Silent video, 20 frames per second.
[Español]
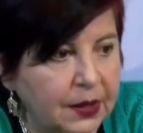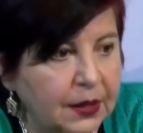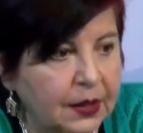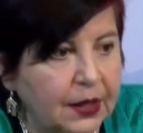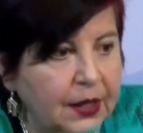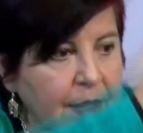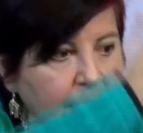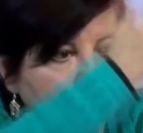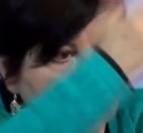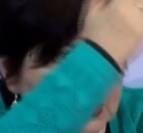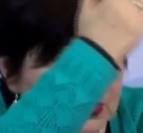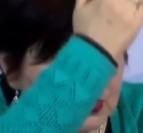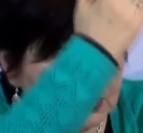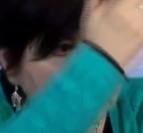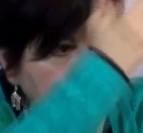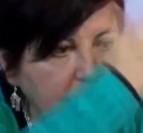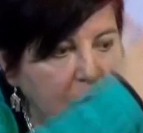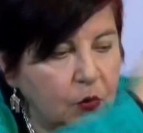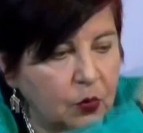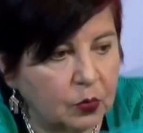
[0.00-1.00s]
Medina,
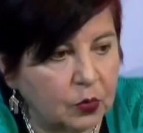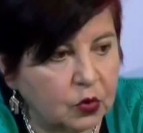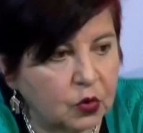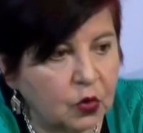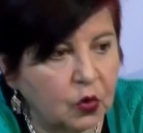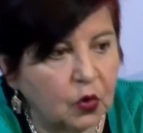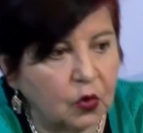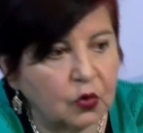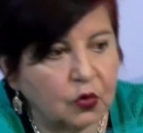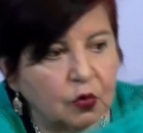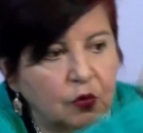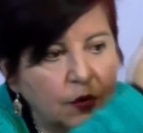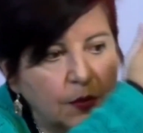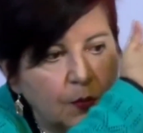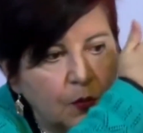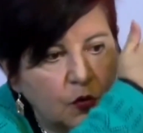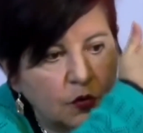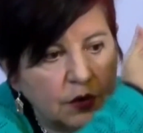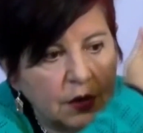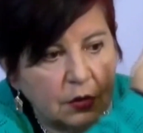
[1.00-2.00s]
Roberto Moscoso,
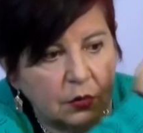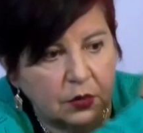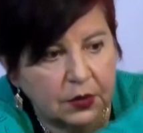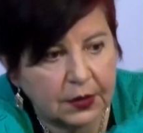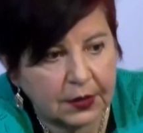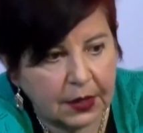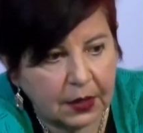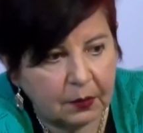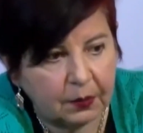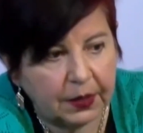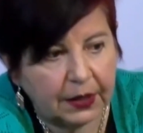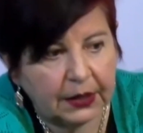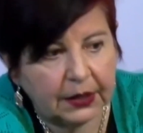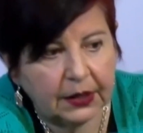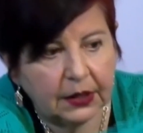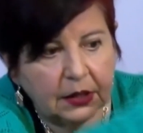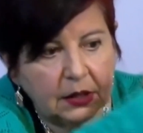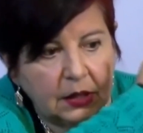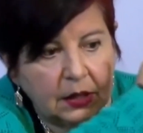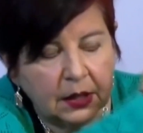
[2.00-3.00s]
de Monseñor
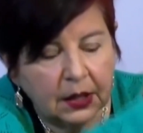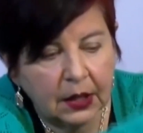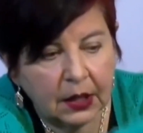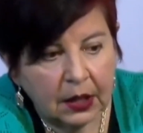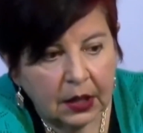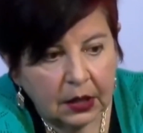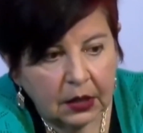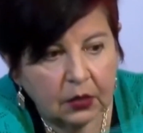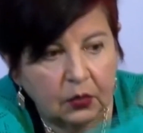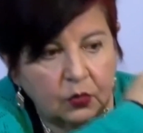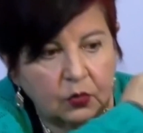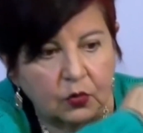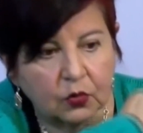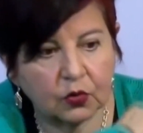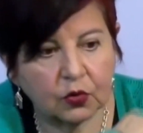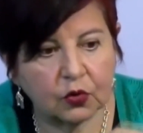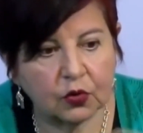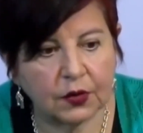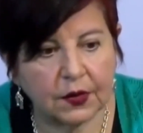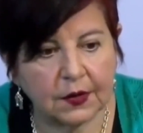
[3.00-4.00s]
Escardellini y
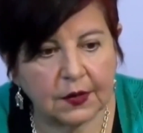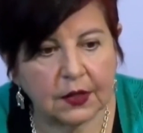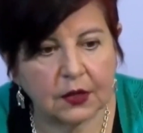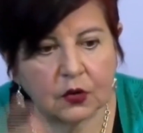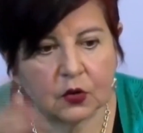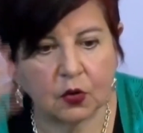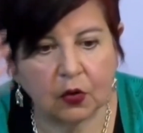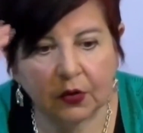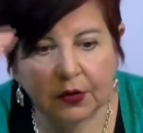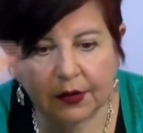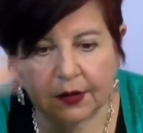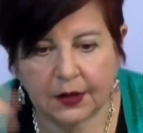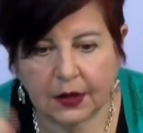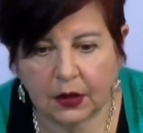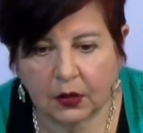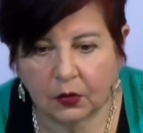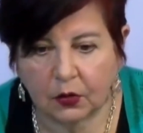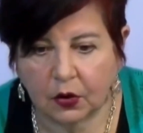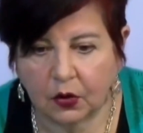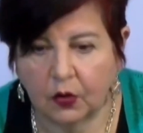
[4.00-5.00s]
unos dos asesores
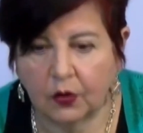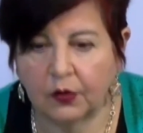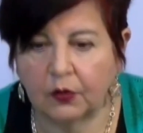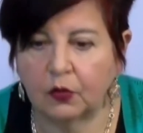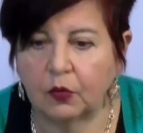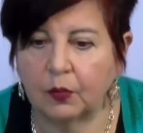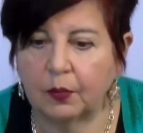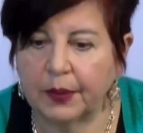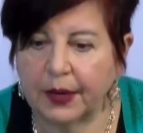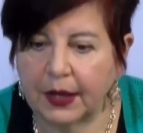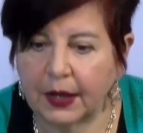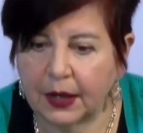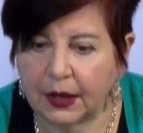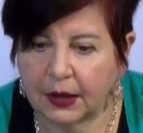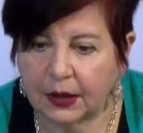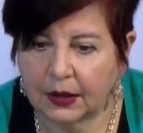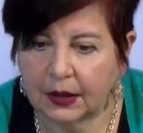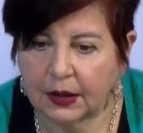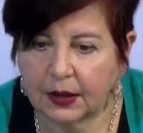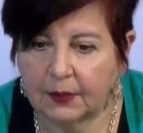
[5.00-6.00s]
de la Unión
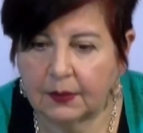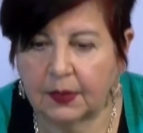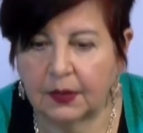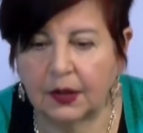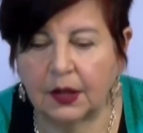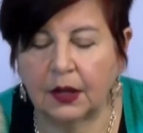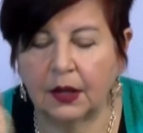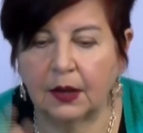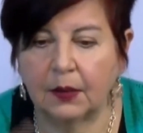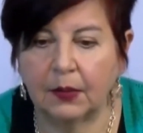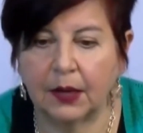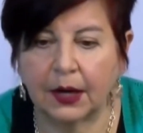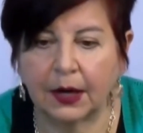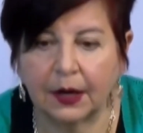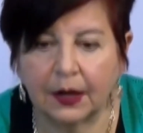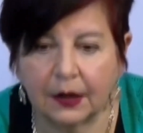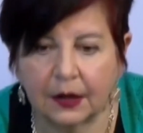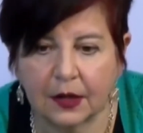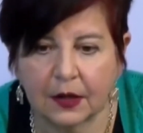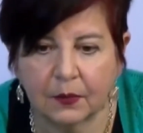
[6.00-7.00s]
Europea y de la, em-,
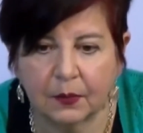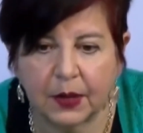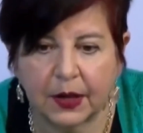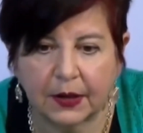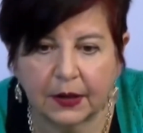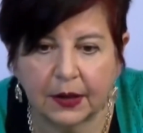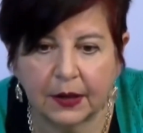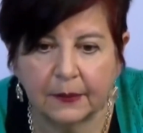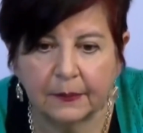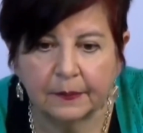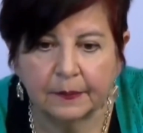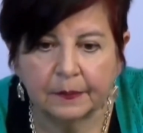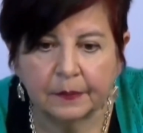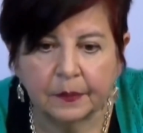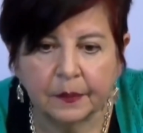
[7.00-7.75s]
Embajada de España,